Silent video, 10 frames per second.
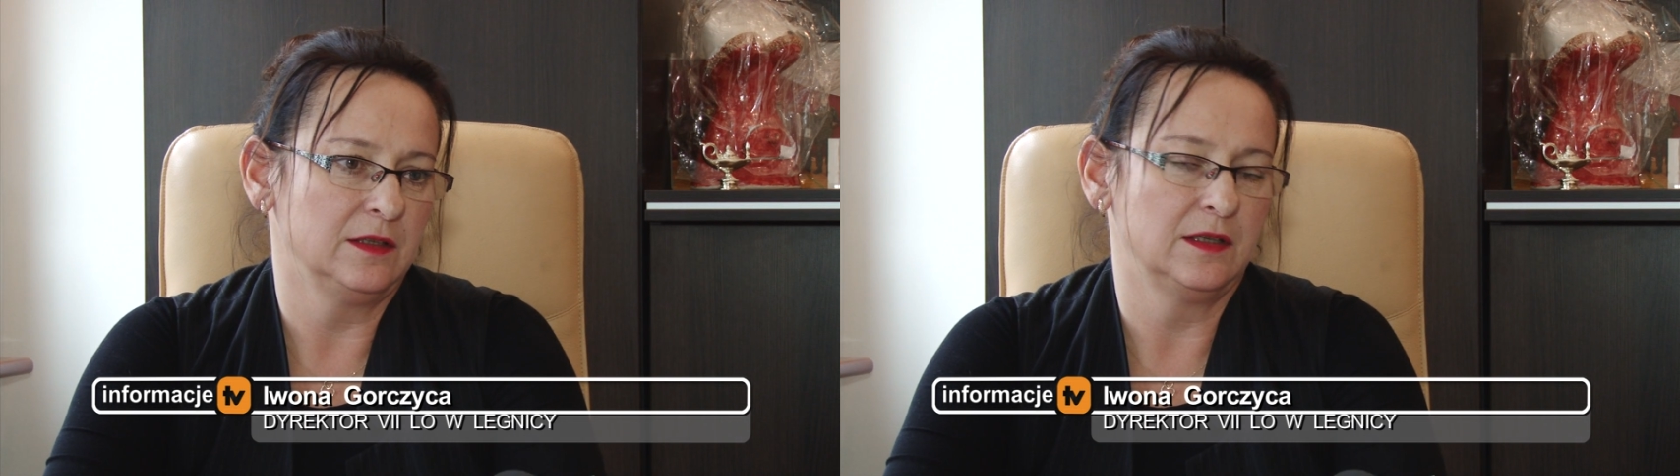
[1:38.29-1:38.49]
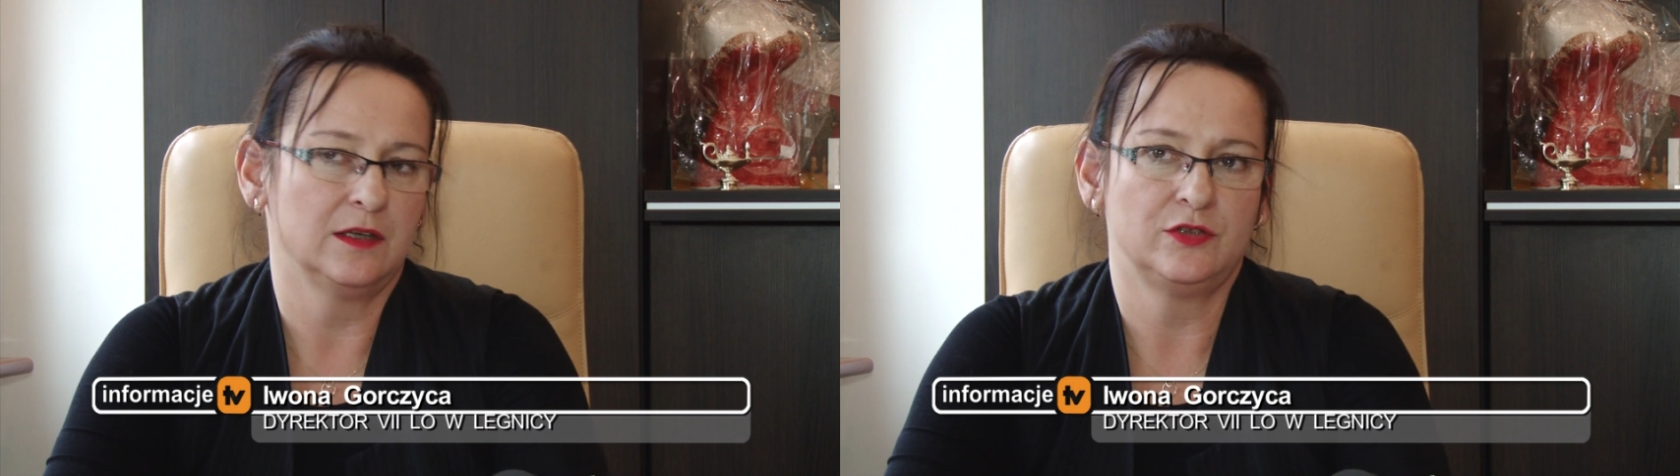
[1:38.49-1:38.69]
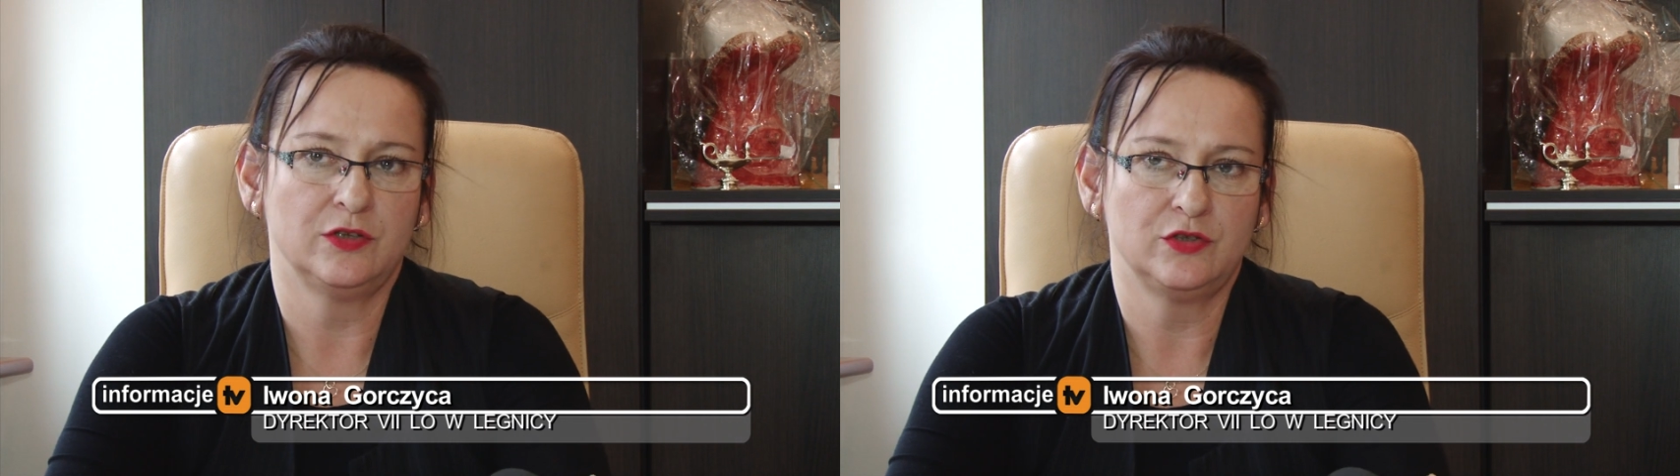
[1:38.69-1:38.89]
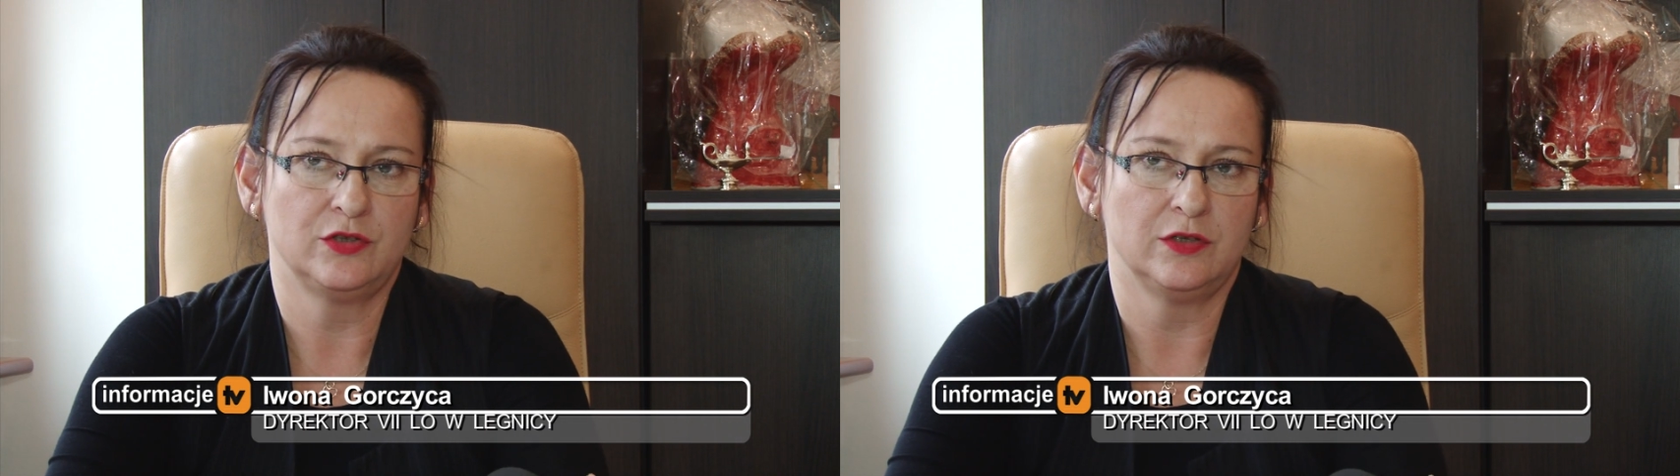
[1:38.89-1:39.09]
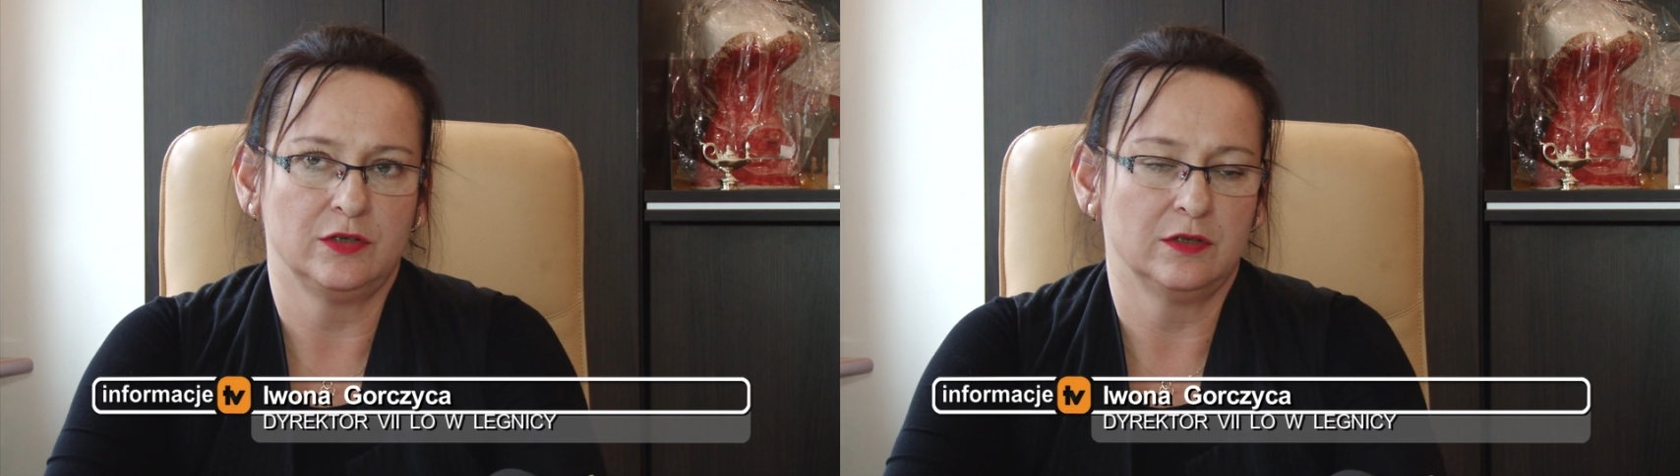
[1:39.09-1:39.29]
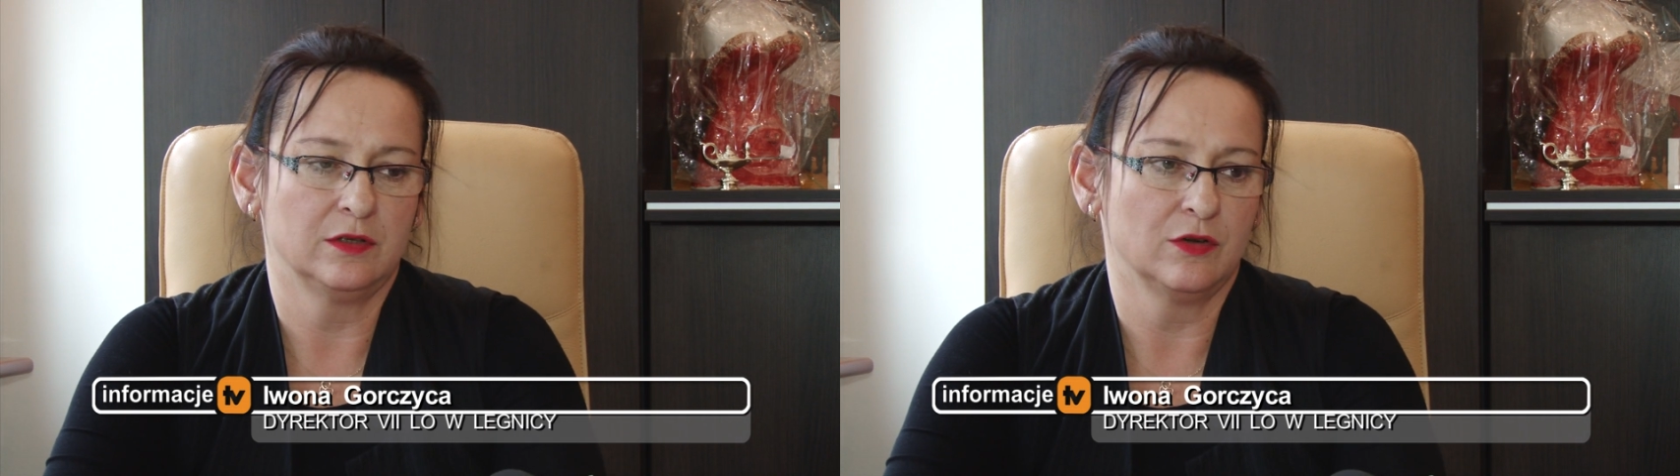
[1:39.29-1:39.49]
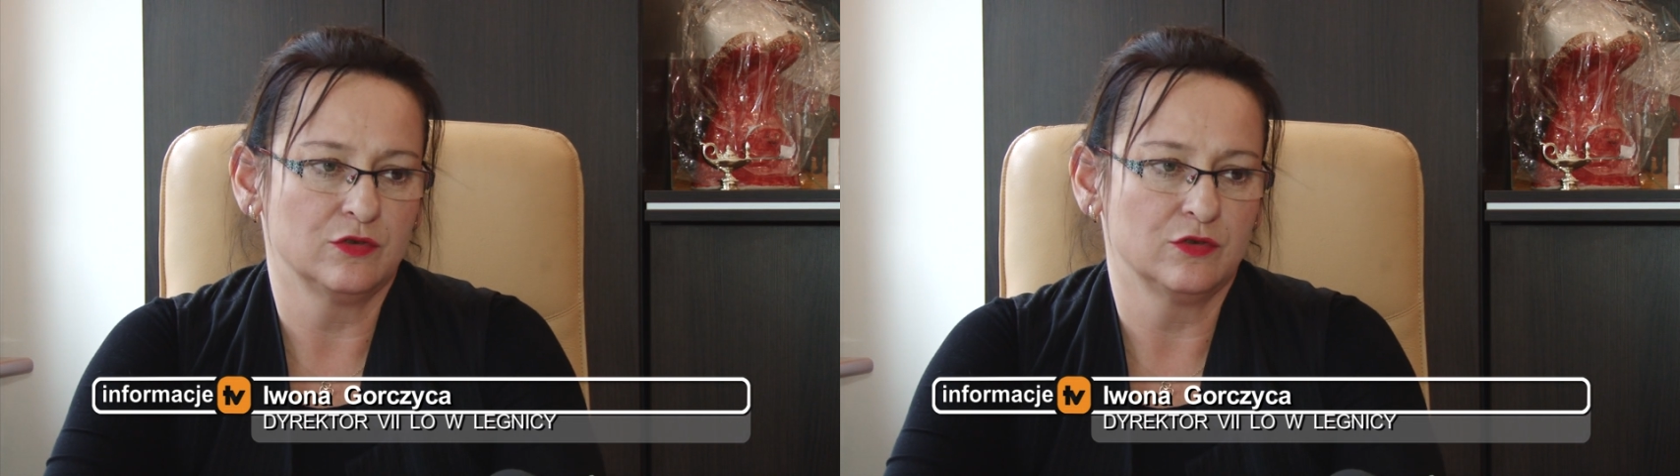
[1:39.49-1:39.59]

i dla dzieci y,